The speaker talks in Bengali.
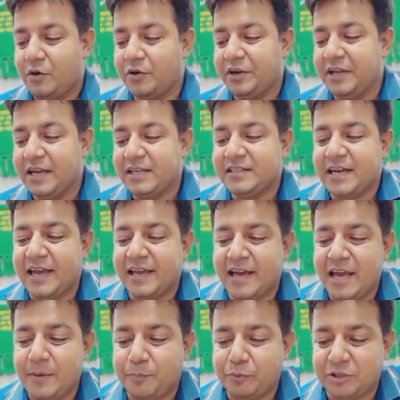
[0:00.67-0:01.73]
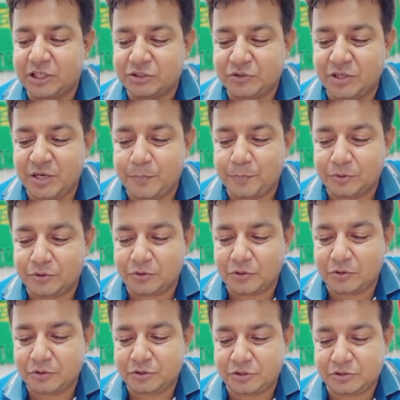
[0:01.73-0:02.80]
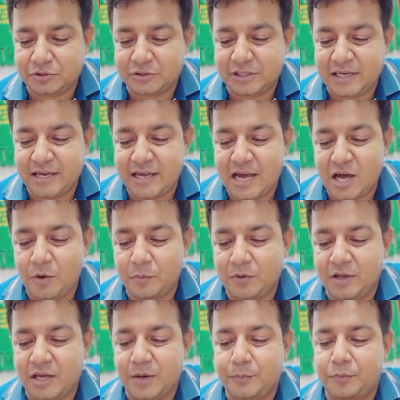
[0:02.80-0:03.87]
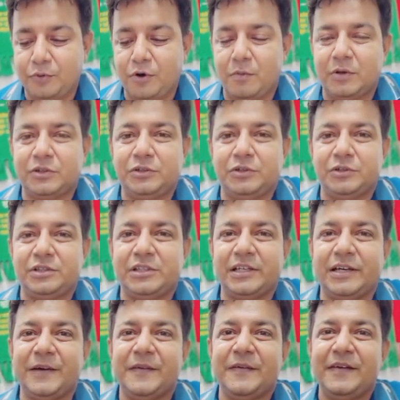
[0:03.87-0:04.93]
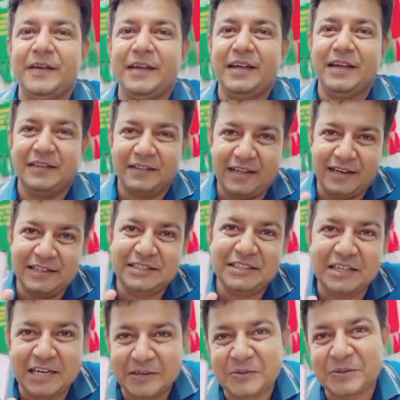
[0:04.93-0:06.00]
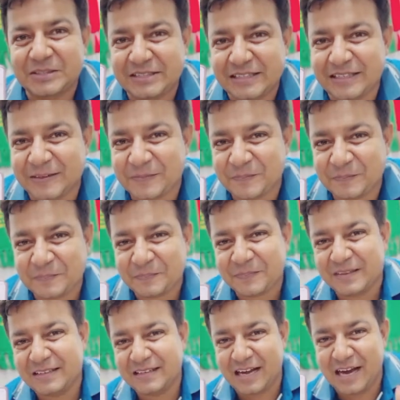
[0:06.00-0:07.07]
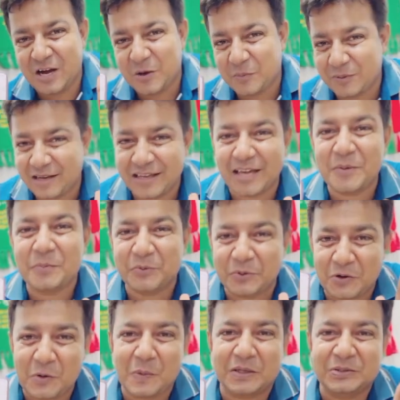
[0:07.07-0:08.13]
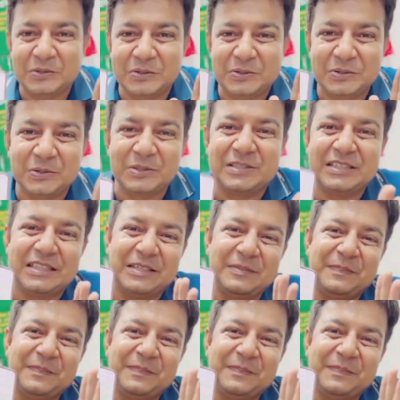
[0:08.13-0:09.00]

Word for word: অনেক জায়গায় প্রশাসনের প্রত্যক্ষ ছায় আওয়ামী লীগের পুনর্বাসন চলছে তাহলে স্বীকার করছে যে আওয়ামী লীগের পুনর্বাসন চলছে